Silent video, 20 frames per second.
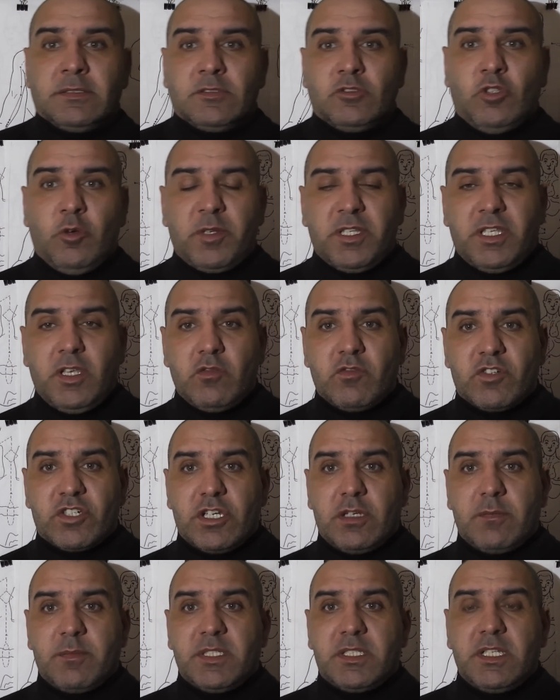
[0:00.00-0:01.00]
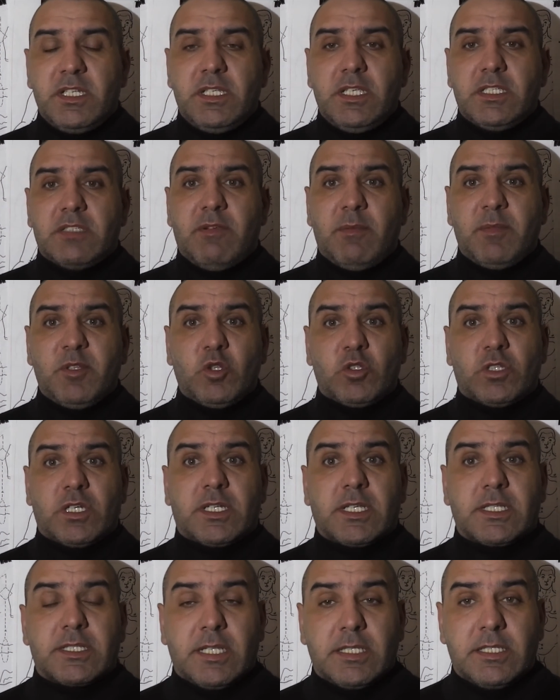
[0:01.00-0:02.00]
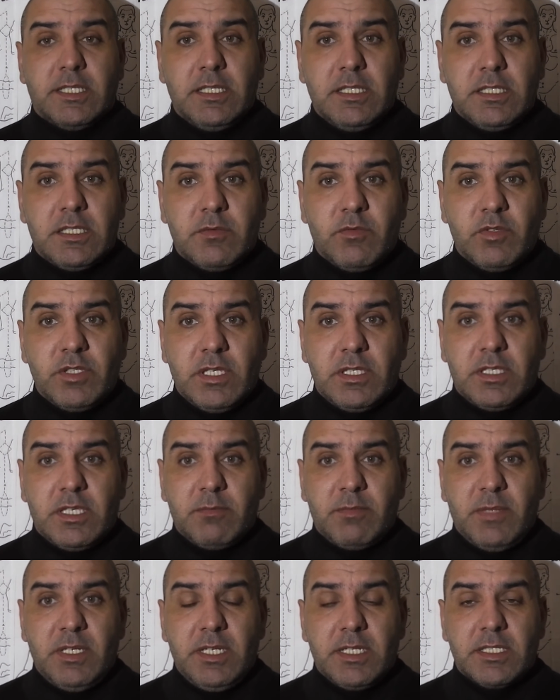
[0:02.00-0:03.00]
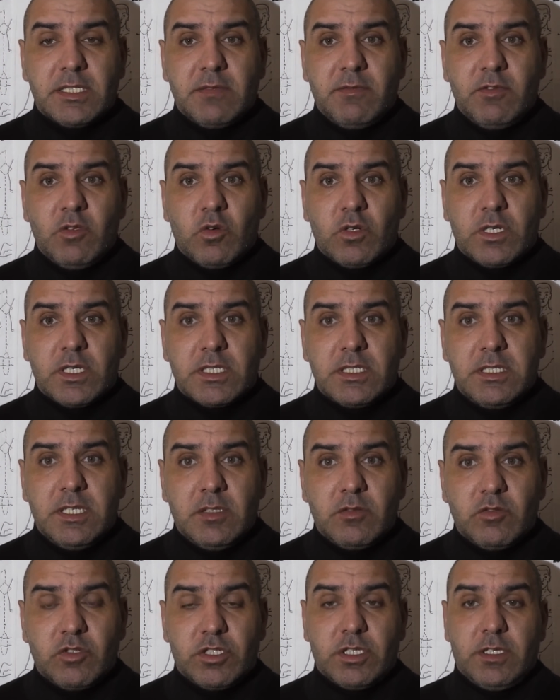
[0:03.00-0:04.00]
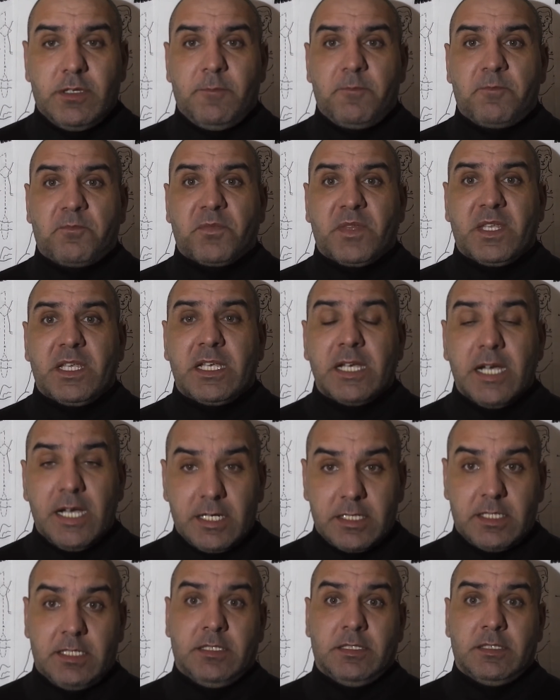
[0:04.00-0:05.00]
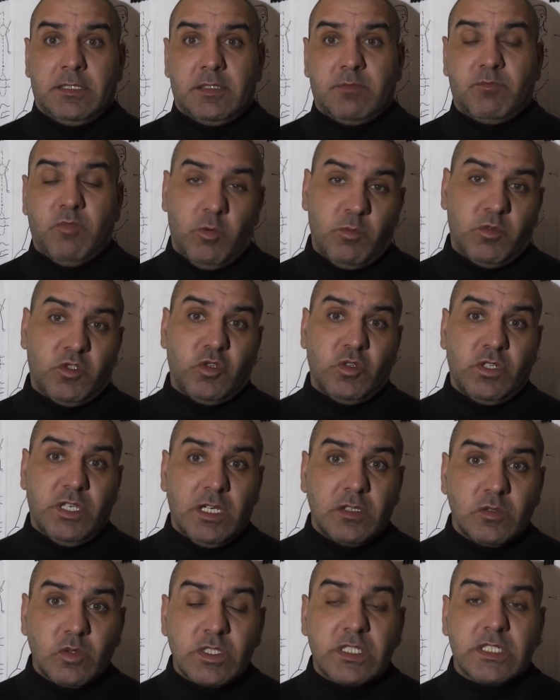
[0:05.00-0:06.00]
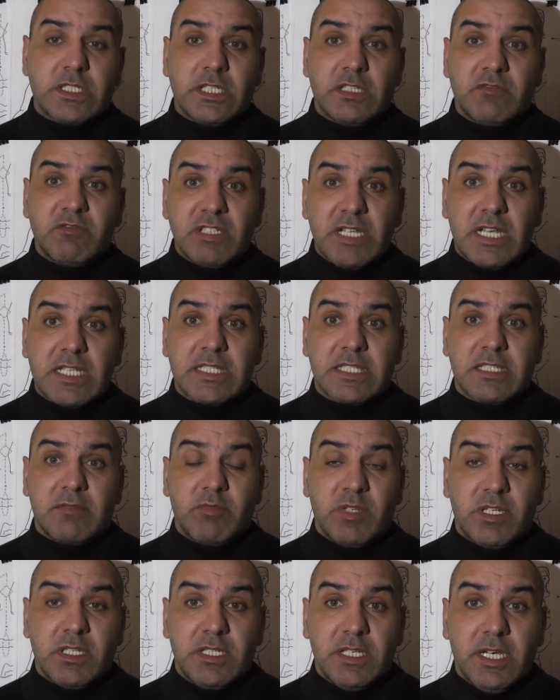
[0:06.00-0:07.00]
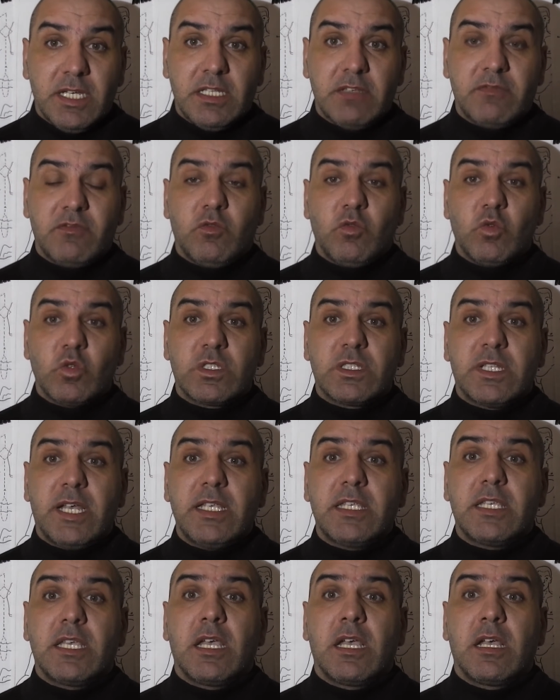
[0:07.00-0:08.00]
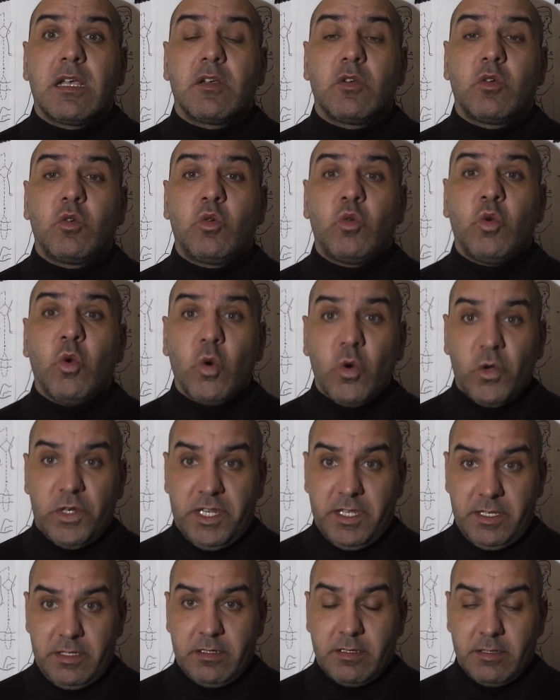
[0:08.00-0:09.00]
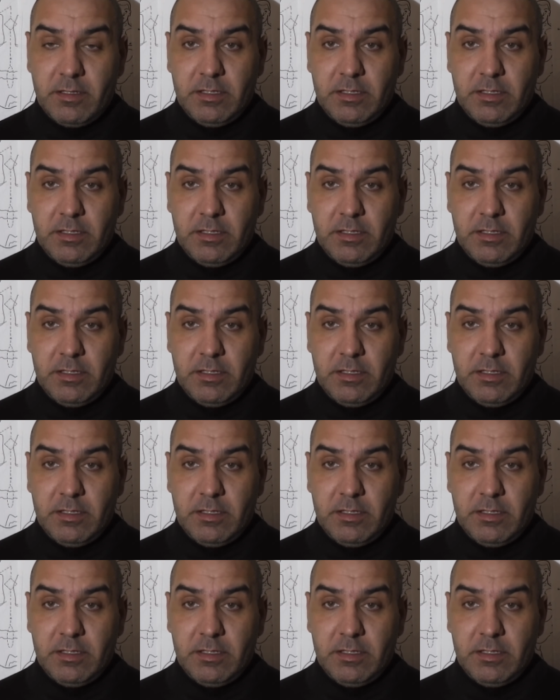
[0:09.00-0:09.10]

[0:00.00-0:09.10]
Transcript: Добрый день, уважаемые зрители, с вами доктор Константин, и сегодня тема лекции видеоурока следующая. Как с помощью диагностики 12 меридианов узнать корень